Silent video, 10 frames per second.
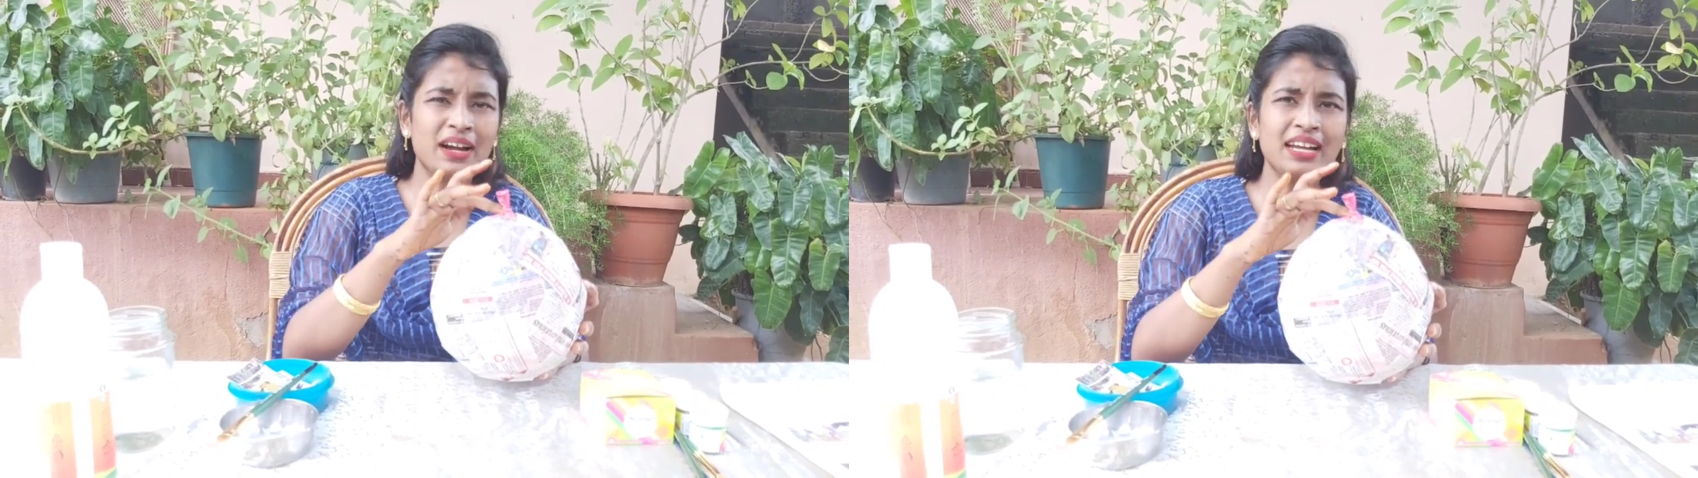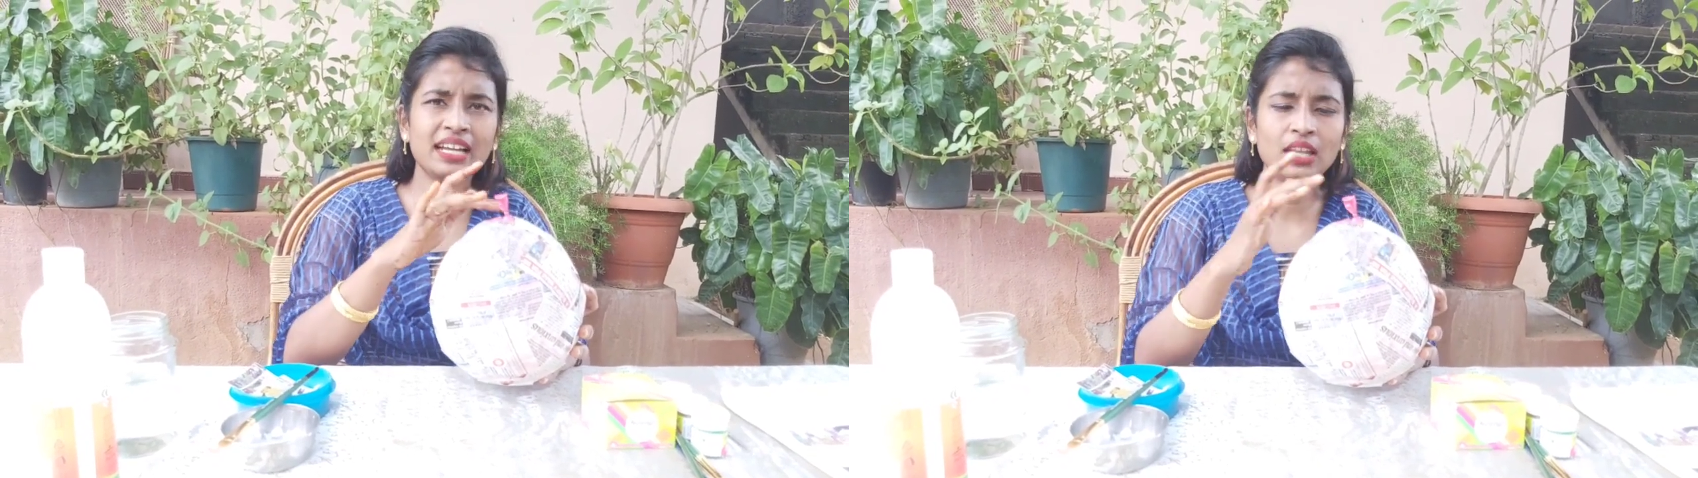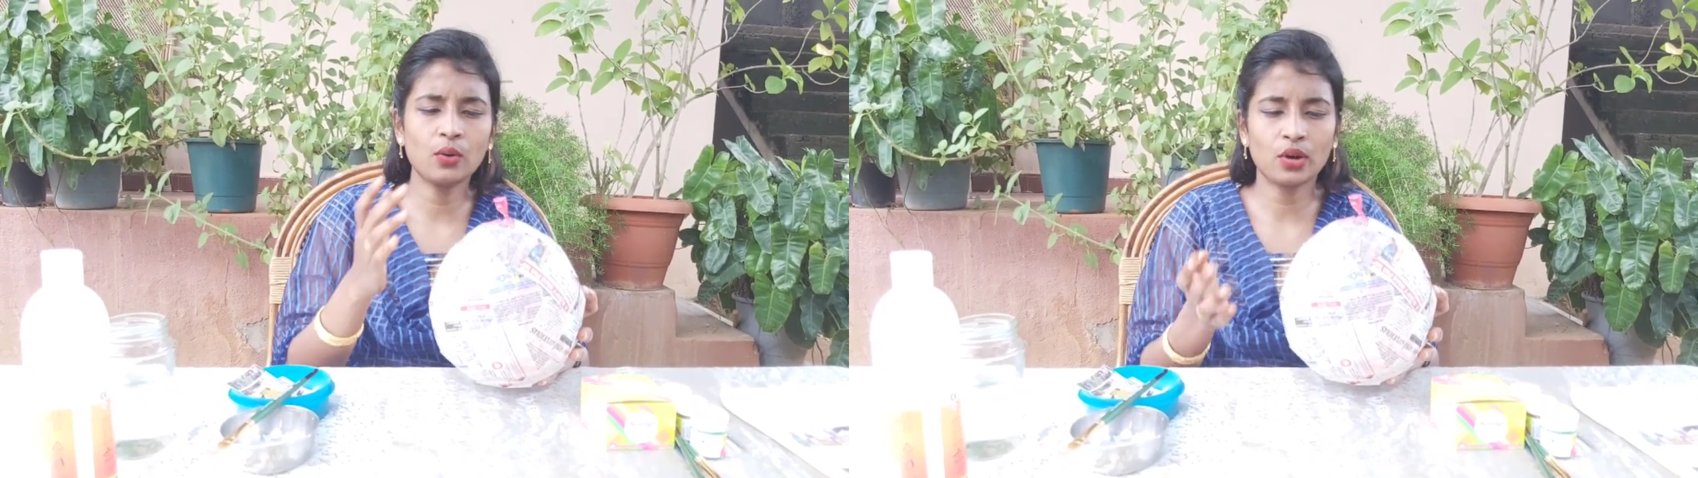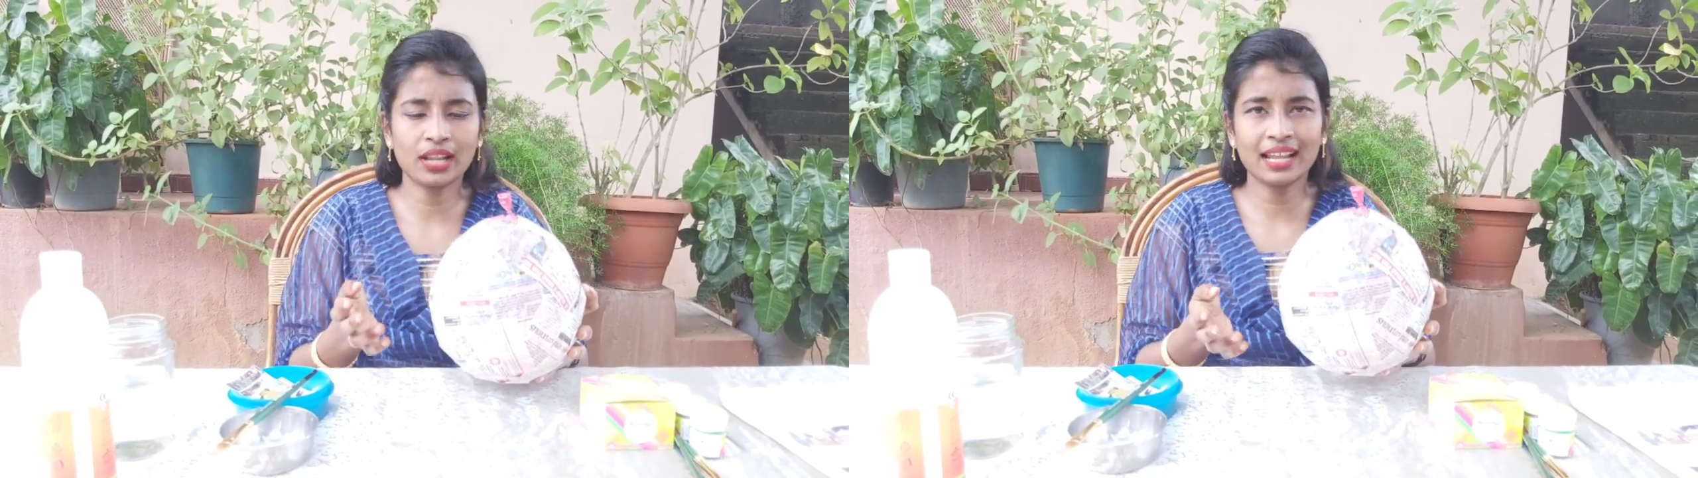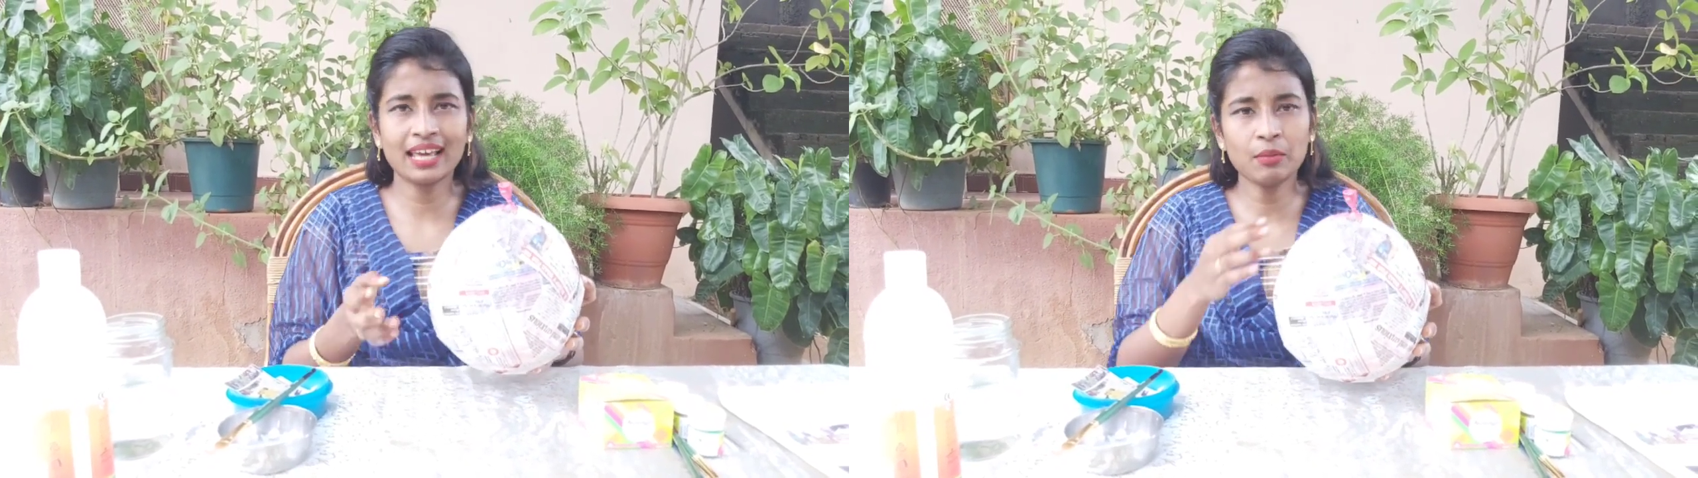பண்ணிட்ட
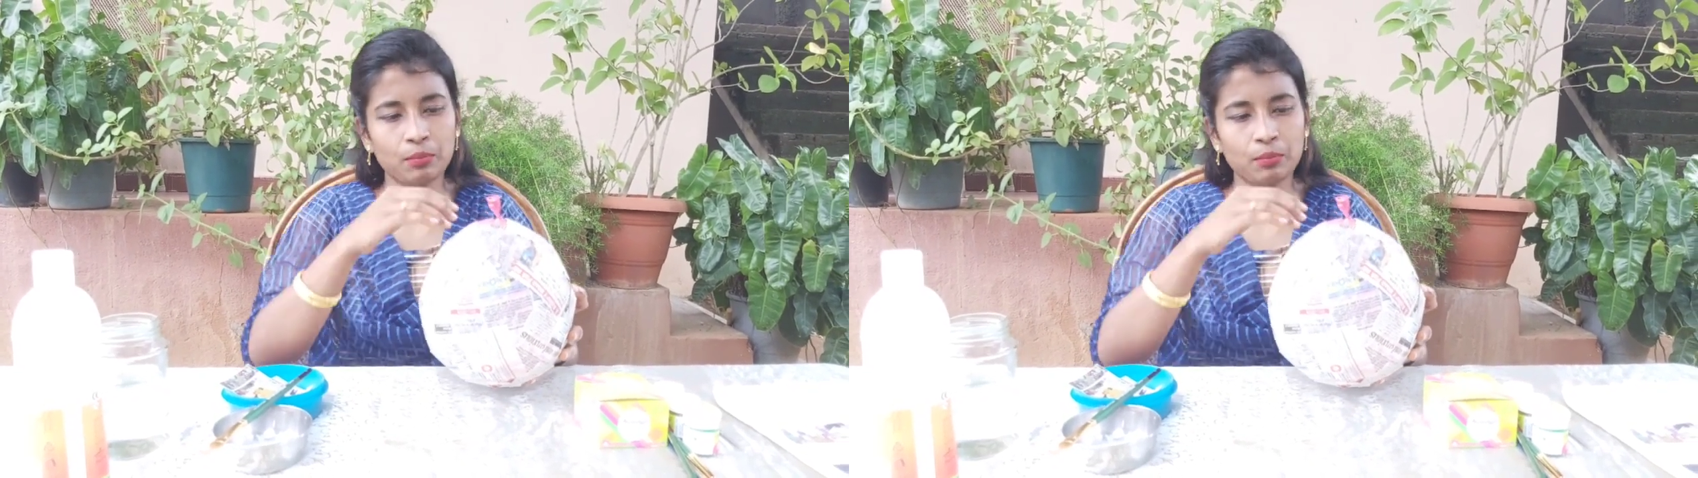உடனே